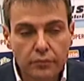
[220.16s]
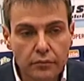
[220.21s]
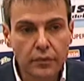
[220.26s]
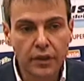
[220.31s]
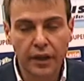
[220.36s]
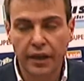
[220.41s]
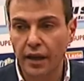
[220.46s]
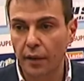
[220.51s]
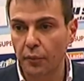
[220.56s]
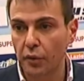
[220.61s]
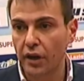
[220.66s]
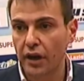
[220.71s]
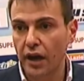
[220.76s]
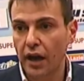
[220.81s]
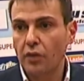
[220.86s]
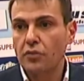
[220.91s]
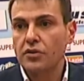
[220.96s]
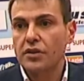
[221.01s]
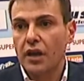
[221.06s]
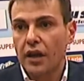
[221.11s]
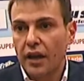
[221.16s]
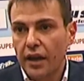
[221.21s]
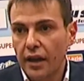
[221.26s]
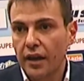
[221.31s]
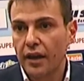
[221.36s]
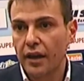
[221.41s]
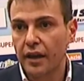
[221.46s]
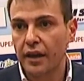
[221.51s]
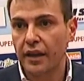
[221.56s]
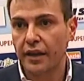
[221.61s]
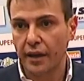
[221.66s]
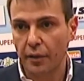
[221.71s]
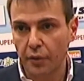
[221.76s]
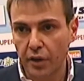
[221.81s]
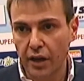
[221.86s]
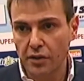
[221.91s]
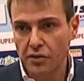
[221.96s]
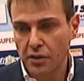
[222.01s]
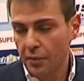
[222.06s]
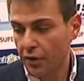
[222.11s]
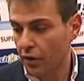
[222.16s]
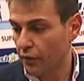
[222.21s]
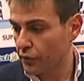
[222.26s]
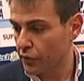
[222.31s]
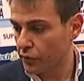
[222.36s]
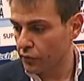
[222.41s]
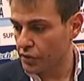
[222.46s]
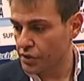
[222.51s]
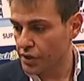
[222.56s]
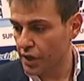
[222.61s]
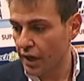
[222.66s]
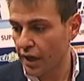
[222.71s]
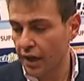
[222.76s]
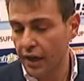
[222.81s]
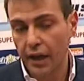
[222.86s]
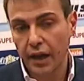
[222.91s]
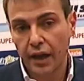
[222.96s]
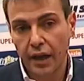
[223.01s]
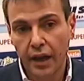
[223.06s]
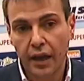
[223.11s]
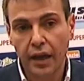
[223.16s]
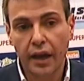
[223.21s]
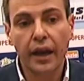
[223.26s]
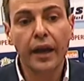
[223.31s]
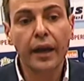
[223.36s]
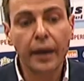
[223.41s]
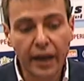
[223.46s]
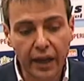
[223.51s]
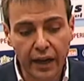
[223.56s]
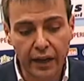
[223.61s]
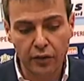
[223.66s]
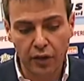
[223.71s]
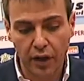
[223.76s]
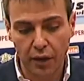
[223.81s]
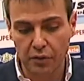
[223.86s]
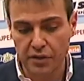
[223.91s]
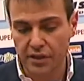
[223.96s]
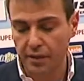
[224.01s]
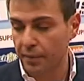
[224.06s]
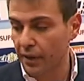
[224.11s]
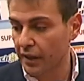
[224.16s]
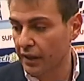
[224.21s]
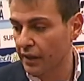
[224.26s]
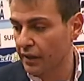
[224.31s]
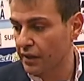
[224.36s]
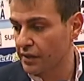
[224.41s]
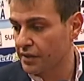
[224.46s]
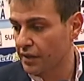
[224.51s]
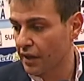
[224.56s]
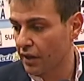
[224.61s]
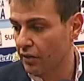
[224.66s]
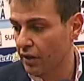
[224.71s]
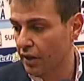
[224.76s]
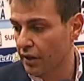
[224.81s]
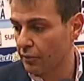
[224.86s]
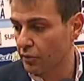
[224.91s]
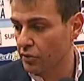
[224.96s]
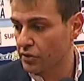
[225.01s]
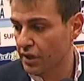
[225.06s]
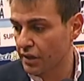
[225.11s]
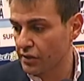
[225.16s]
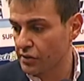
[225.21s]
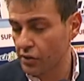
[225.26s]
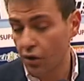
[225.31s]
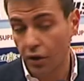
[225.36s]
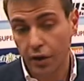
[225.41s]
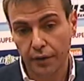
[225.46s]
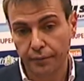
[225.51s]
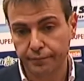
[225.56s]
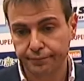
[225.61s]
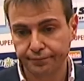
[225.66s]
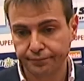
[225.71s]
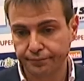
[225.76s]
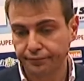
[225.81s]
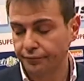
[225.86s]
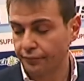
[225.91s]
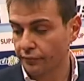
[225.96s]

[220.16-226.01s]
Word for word: li chiamo in causa e ne chiamo in causa perché ho fiducia e, e credo che queste partite siano la dimostrazione.